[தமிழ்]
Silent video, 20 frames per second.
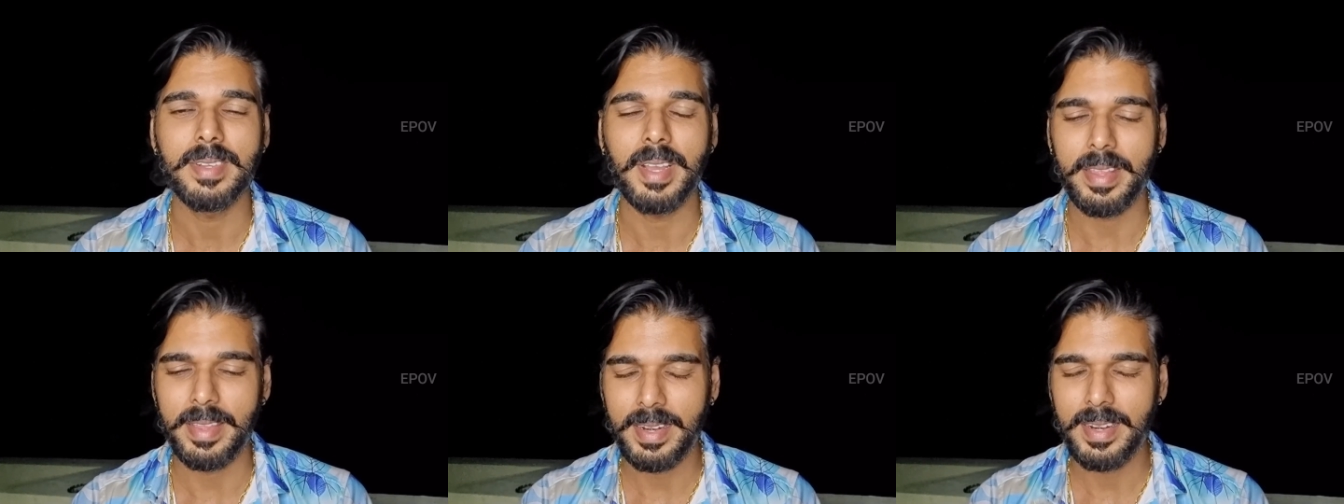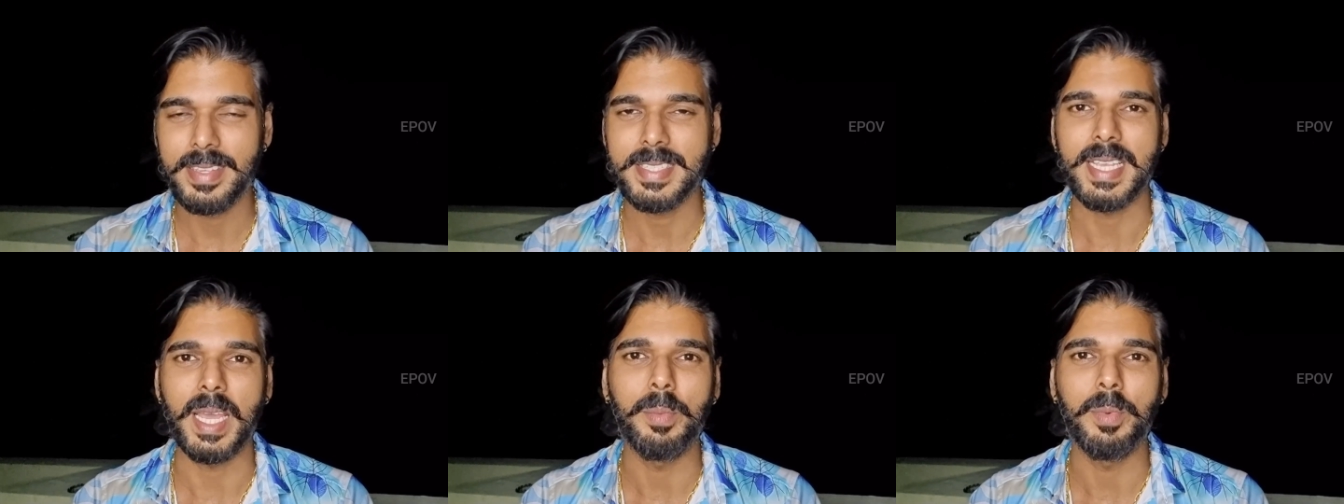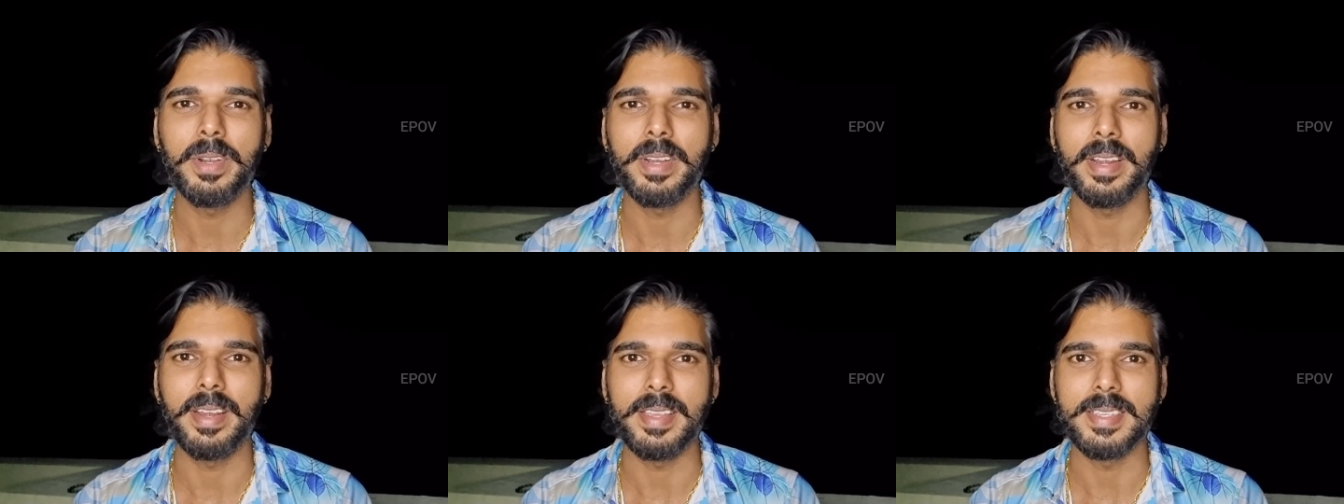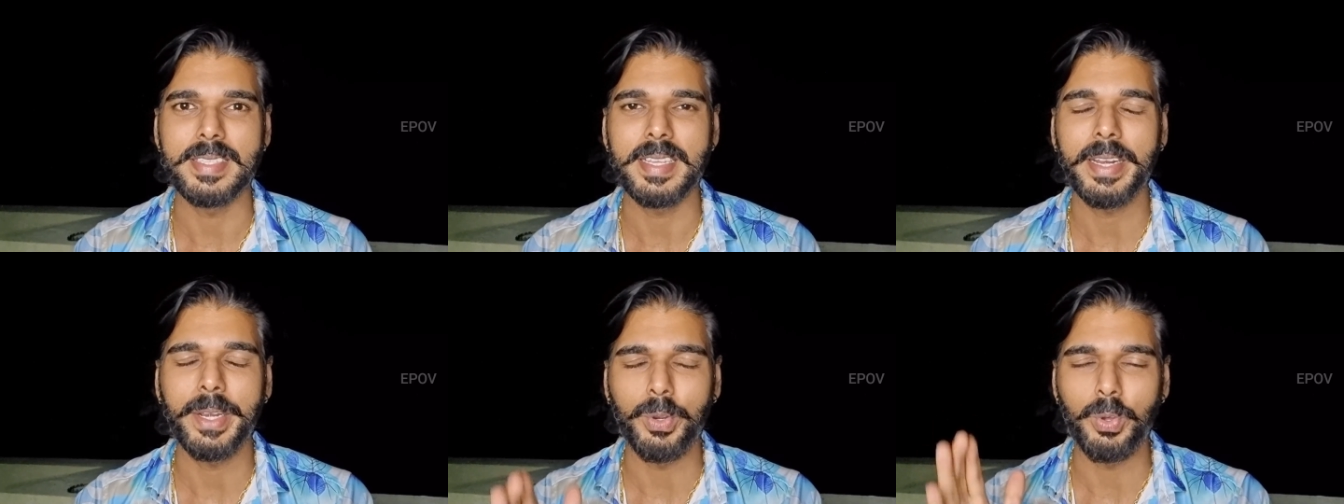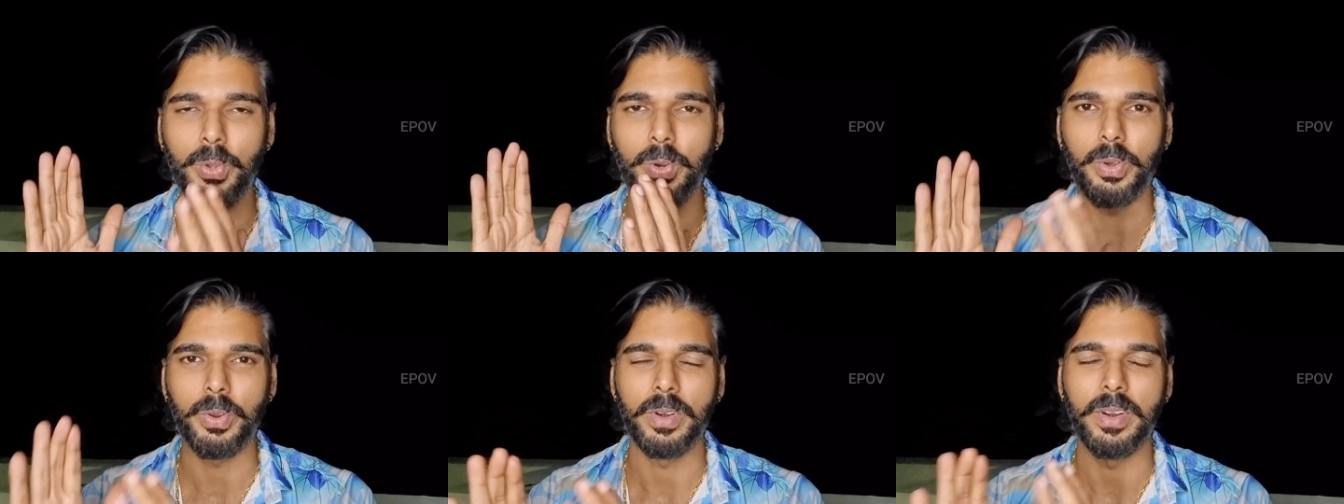கதையில் சைமல்டேனியஸாக
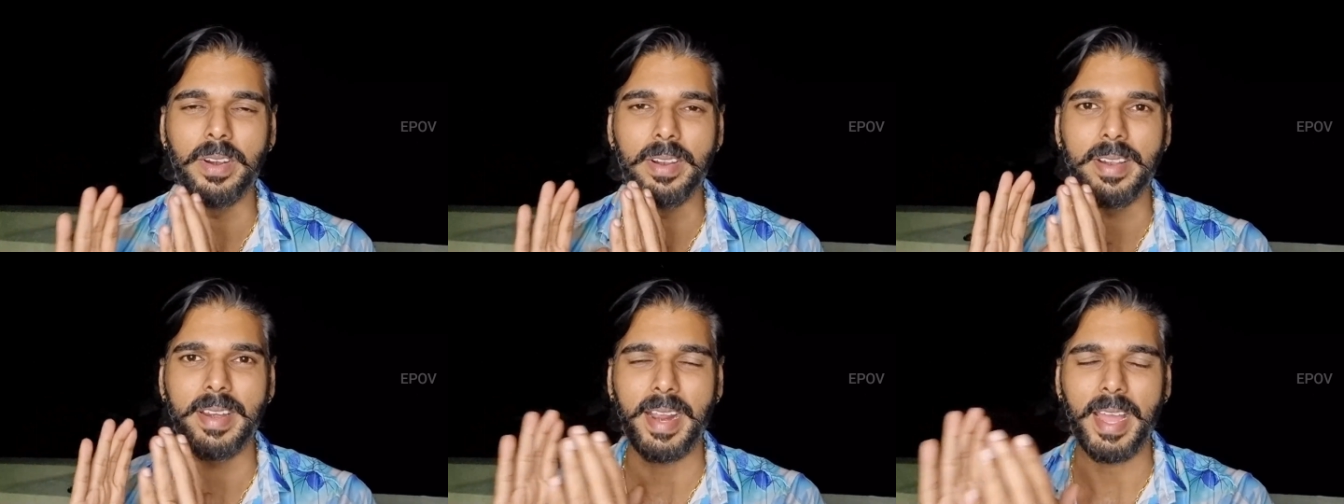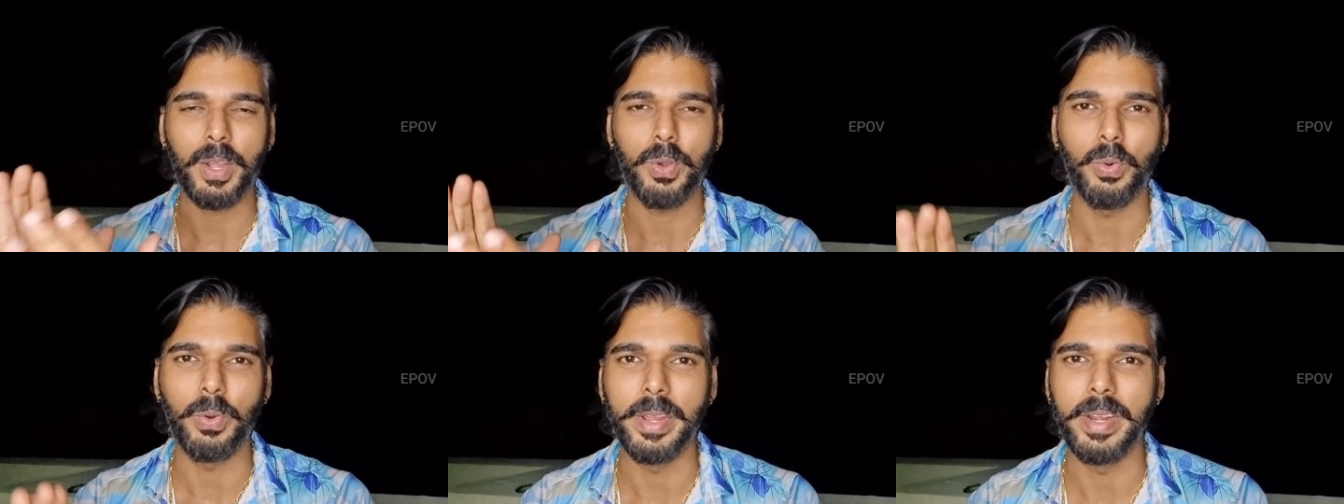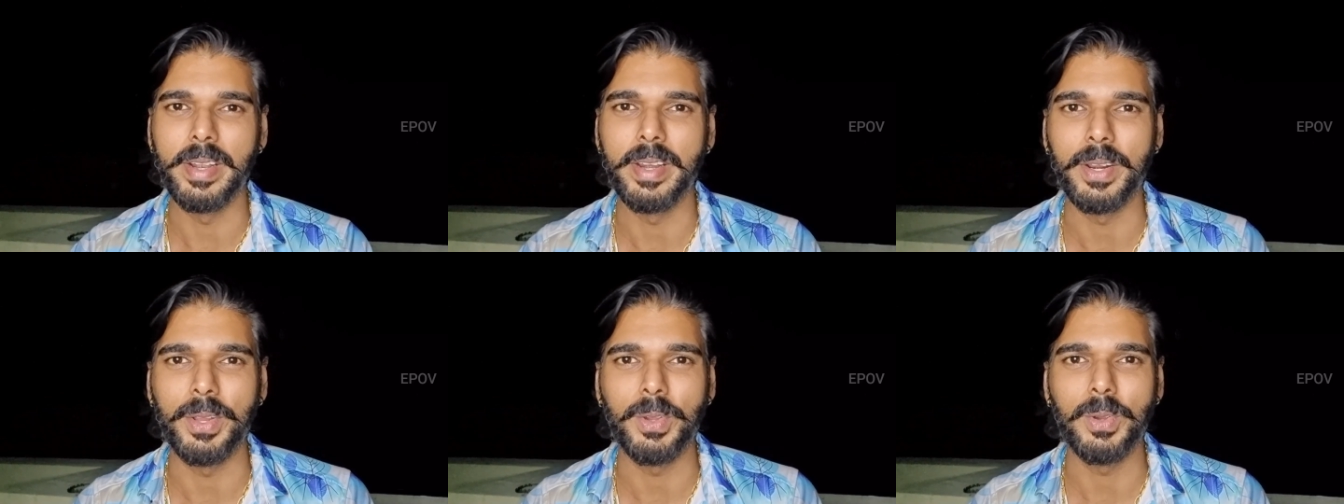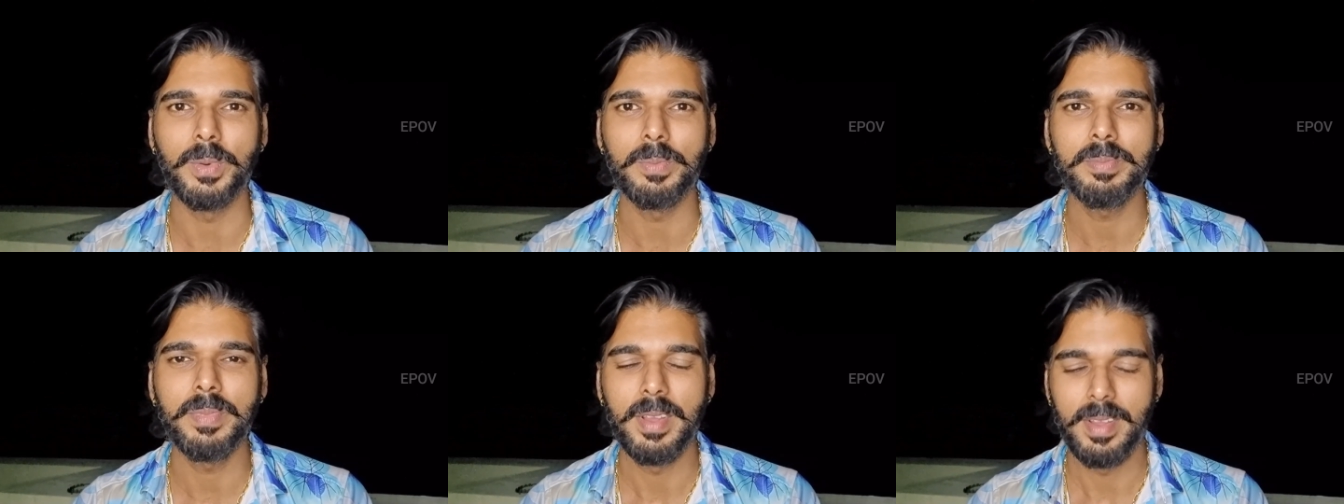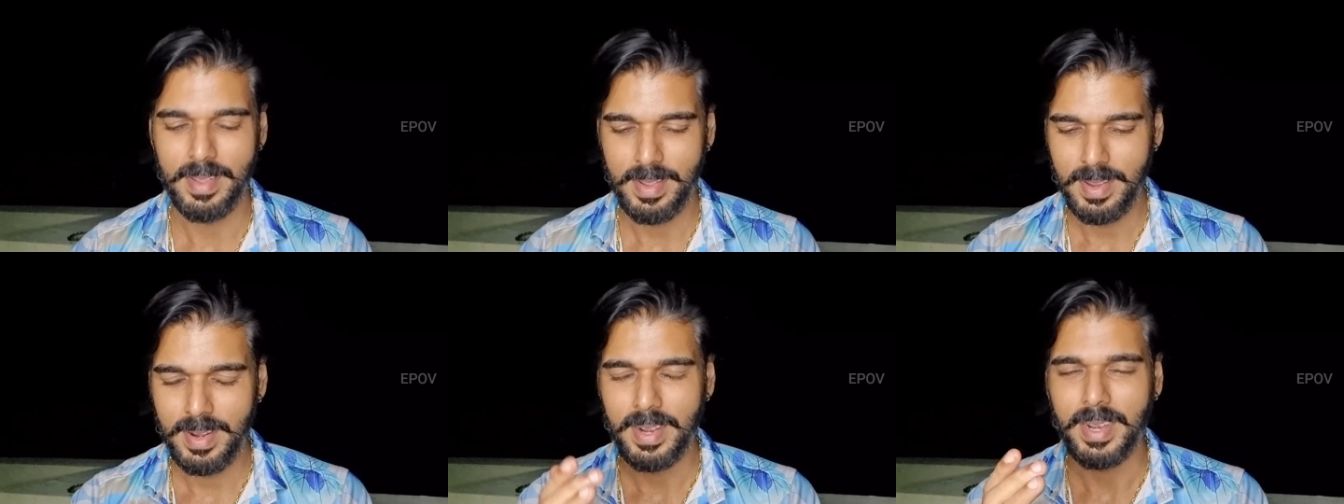இன்னொரு ஒரு ட்ராக் ஓடிட்டு இருக்கும்
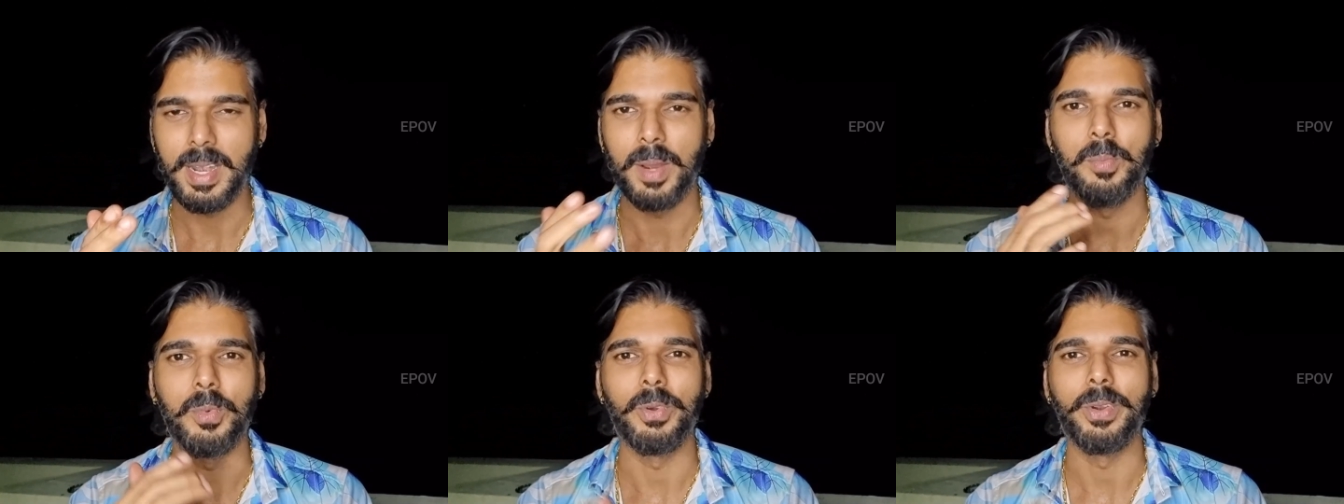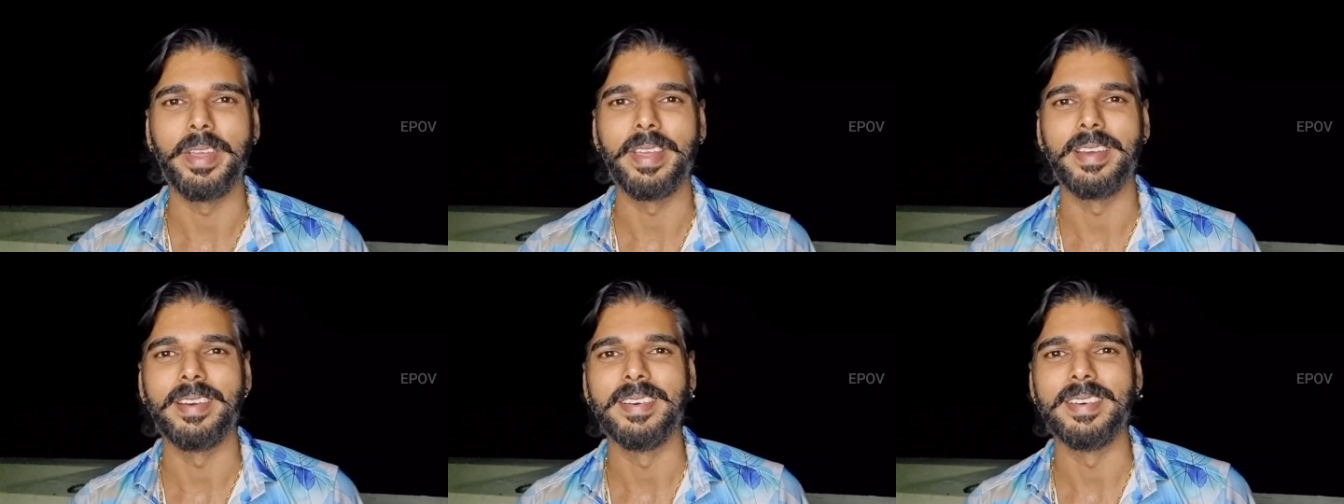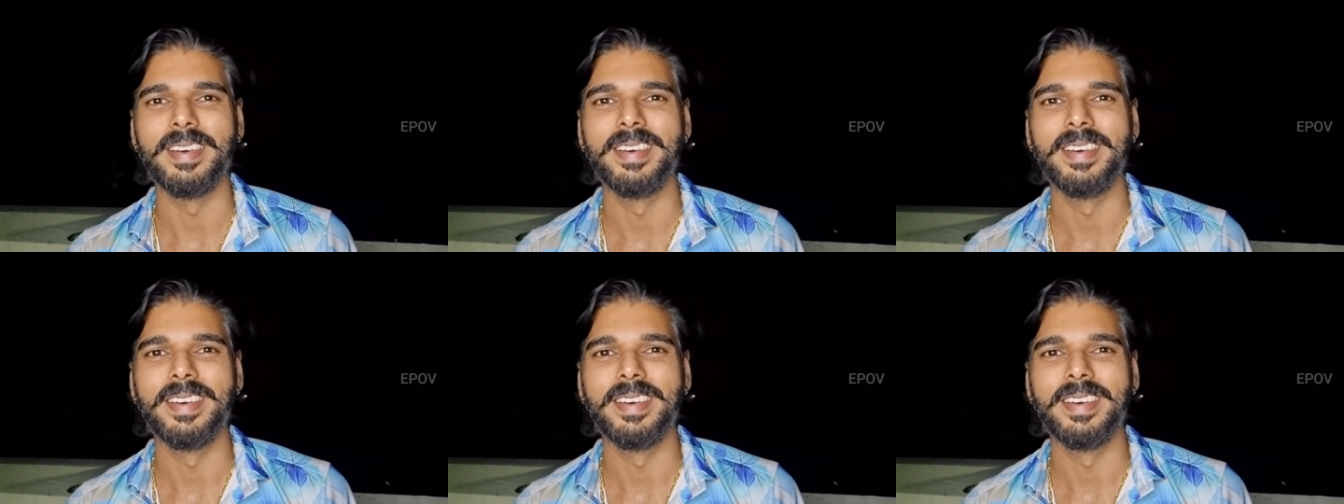நம்மளுடைய